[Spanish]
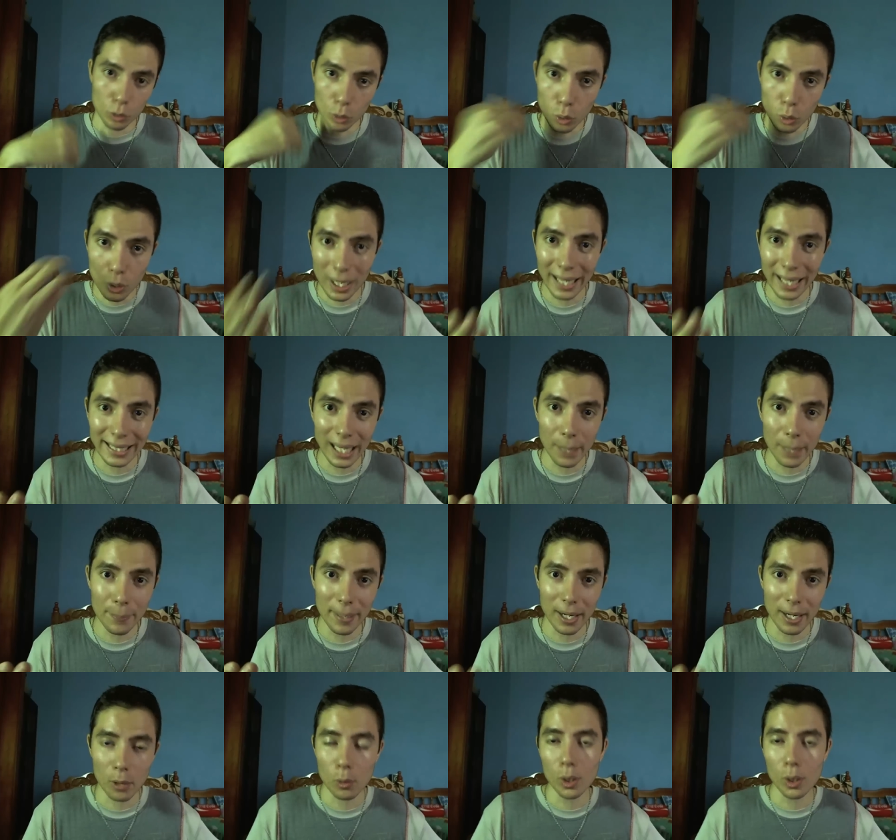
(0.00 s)
un canal
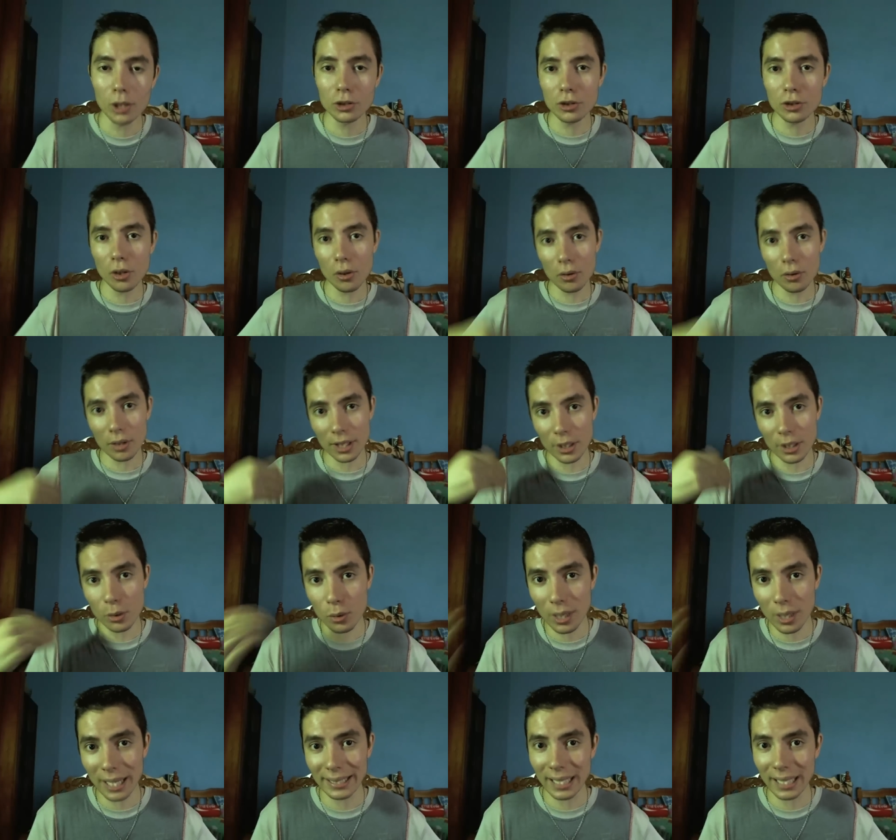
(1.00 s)
para Walltrock y
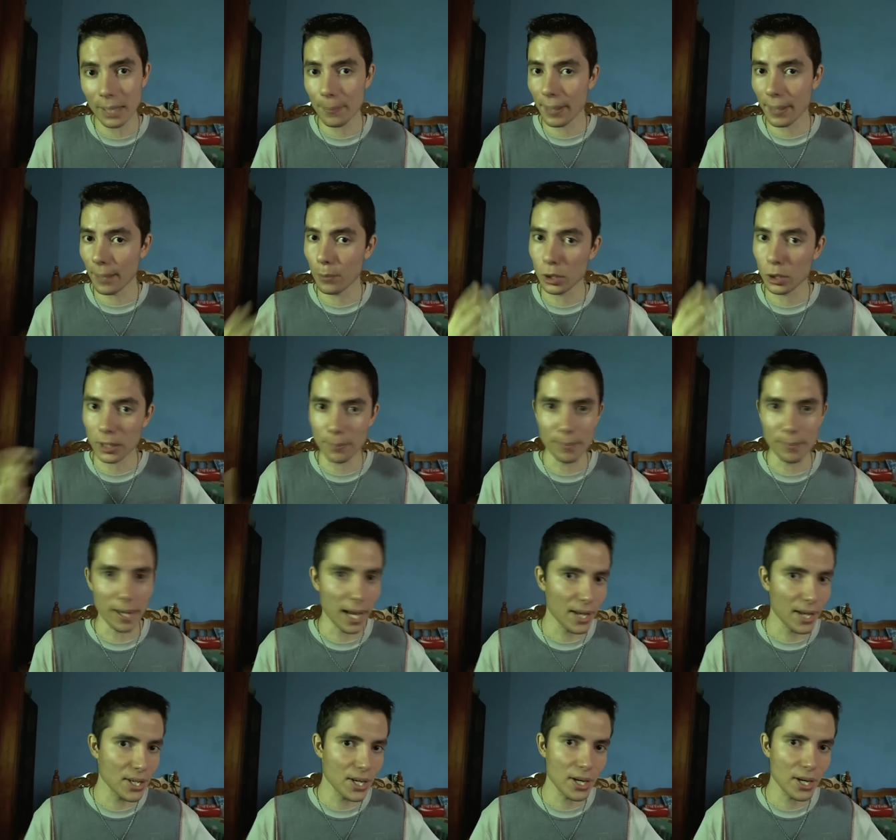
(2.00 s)
un canal para
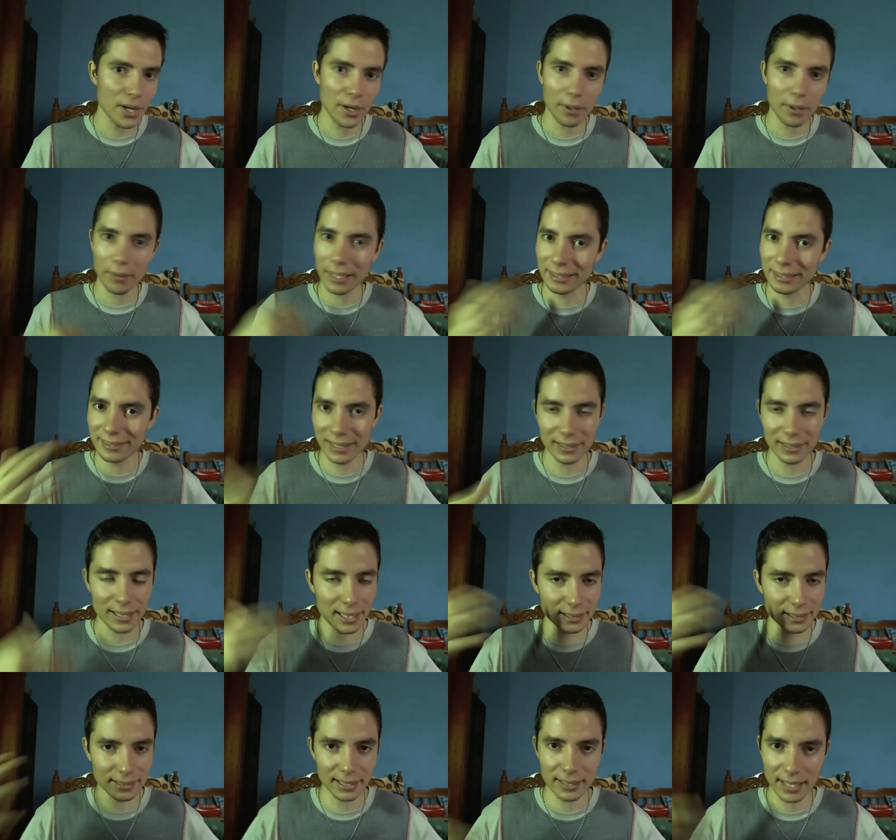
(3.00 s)
multiplayer,
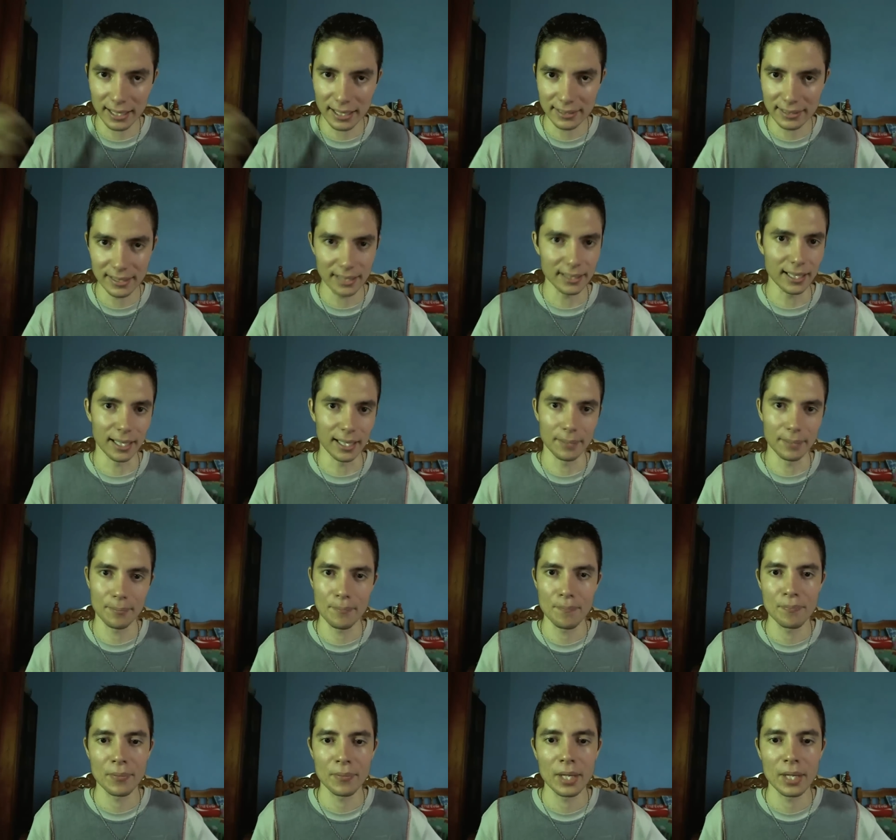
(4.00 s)
etcétera, etcétera, etcétera.
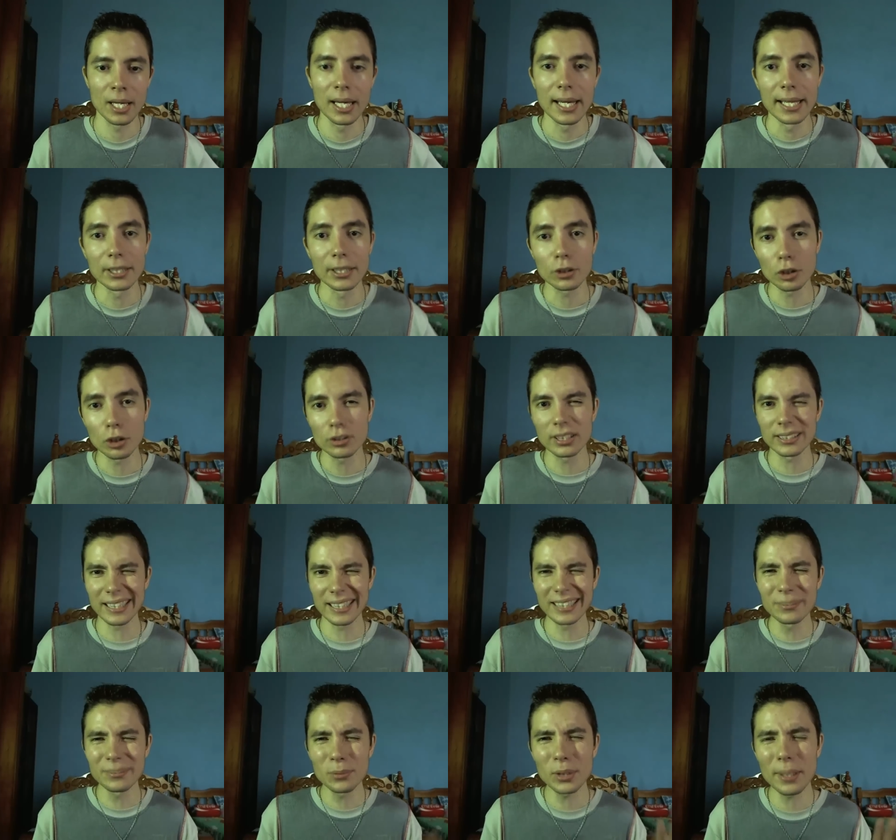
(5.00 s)
Entonces,
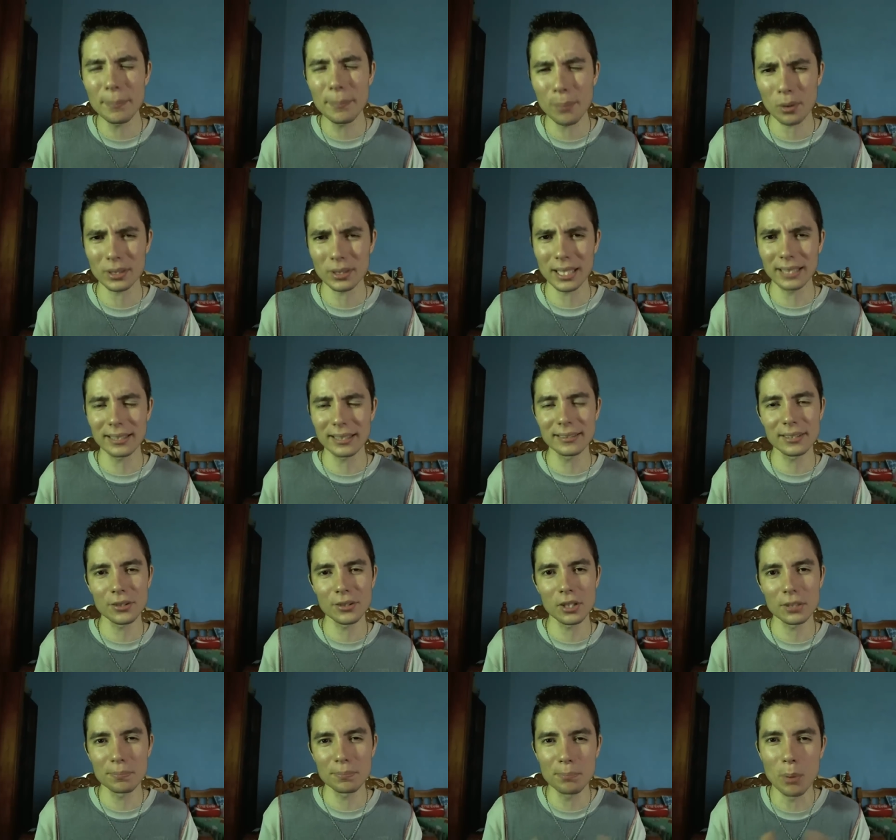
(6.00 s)
es muy importante,
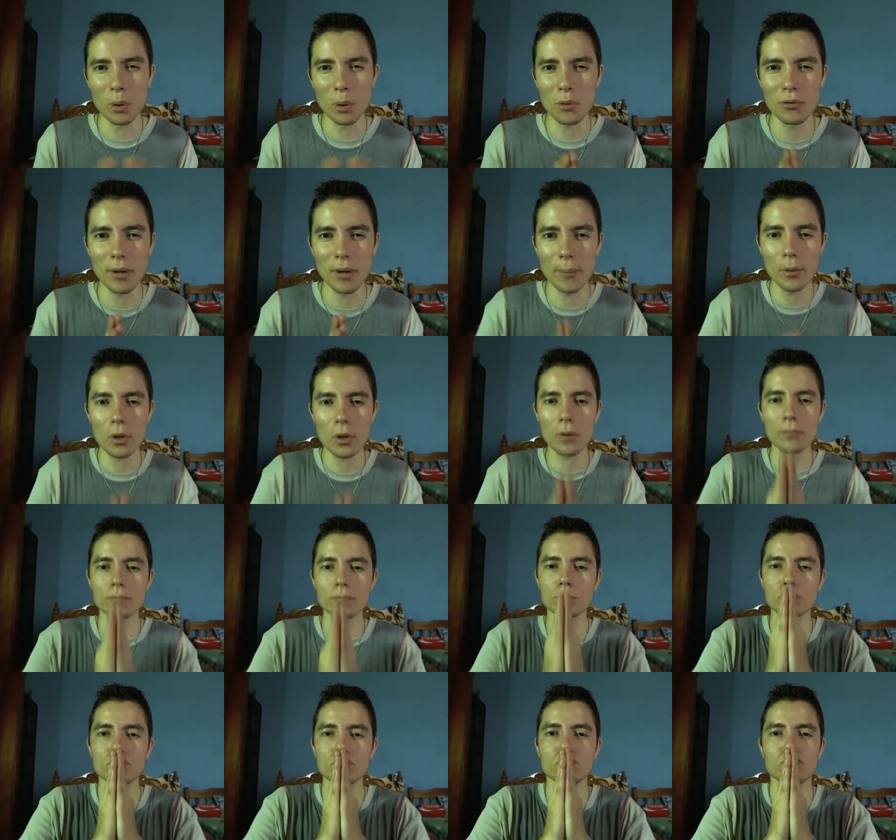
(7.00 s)
señores, por favor,
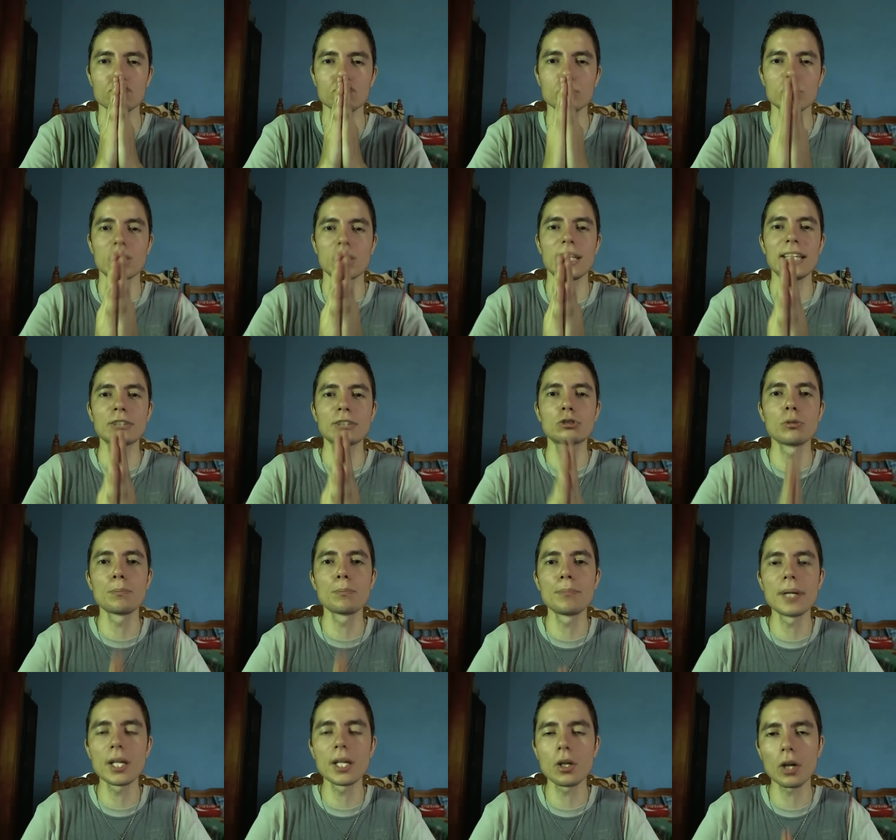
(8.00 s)
les
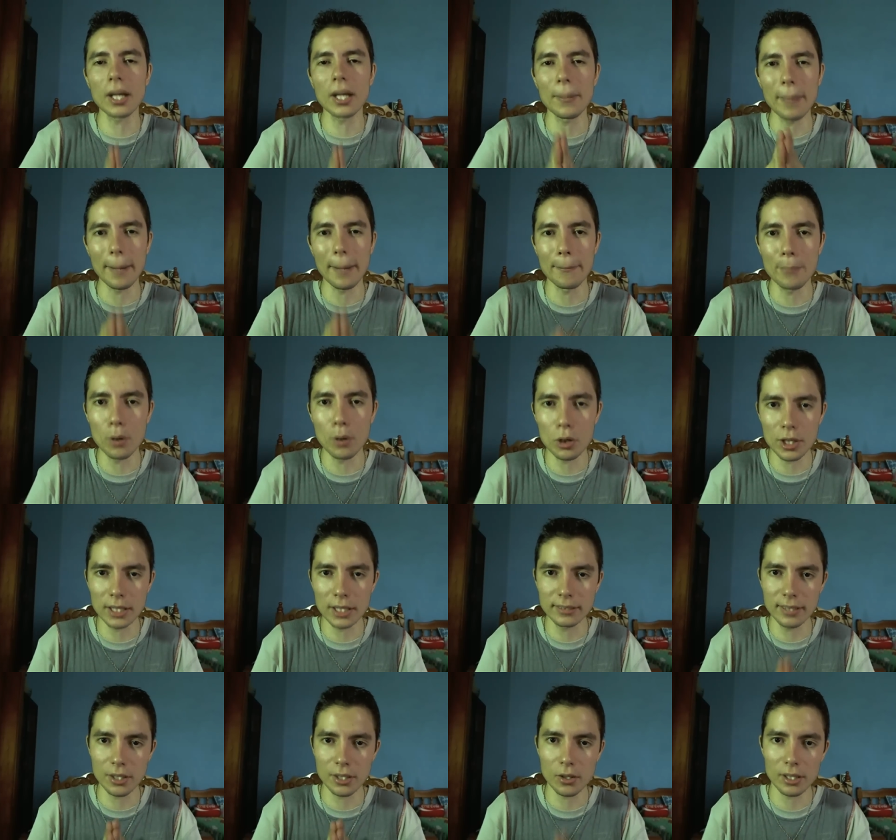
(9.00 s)
suplico que me
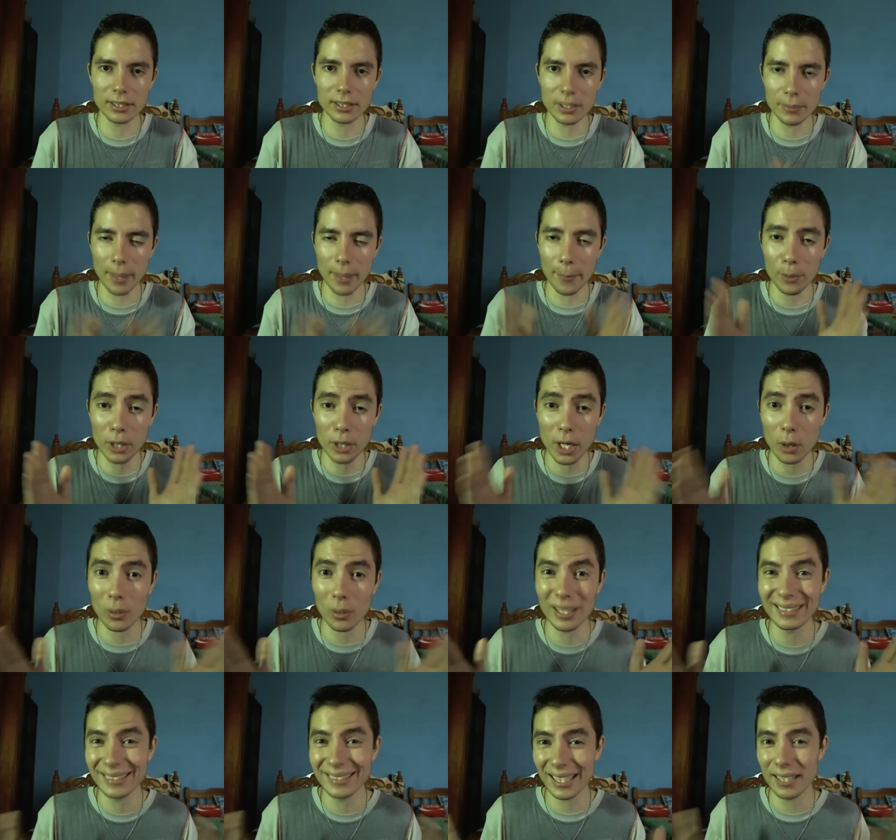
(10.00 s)
apoyen, señores, que me apoyen
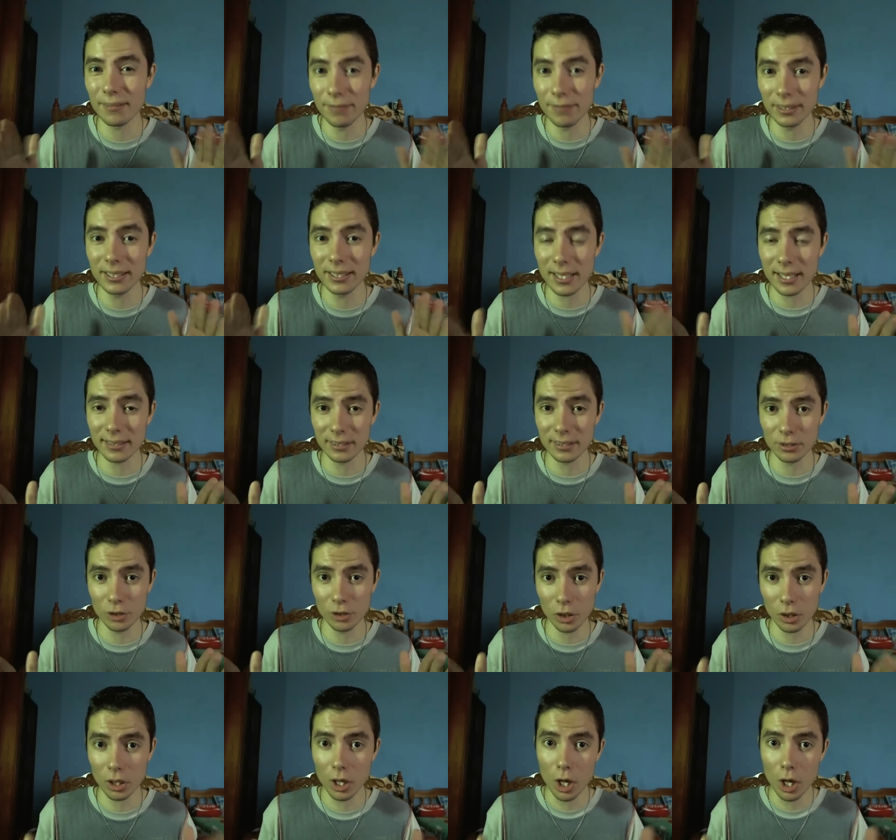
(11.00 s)
con esta difícil
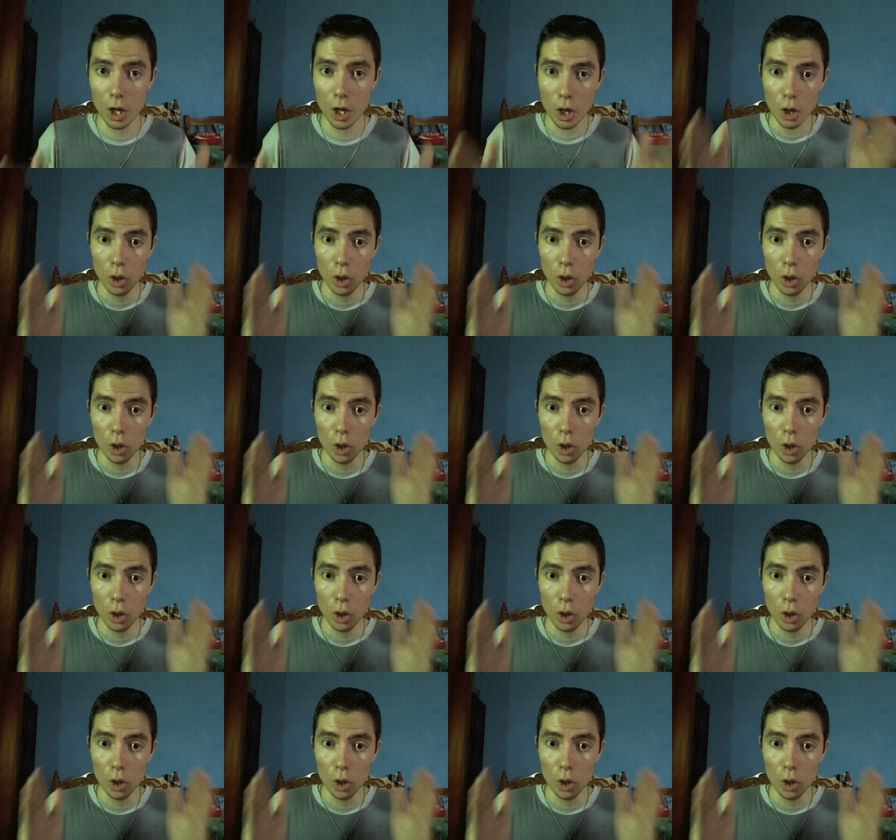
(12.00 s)
decisión.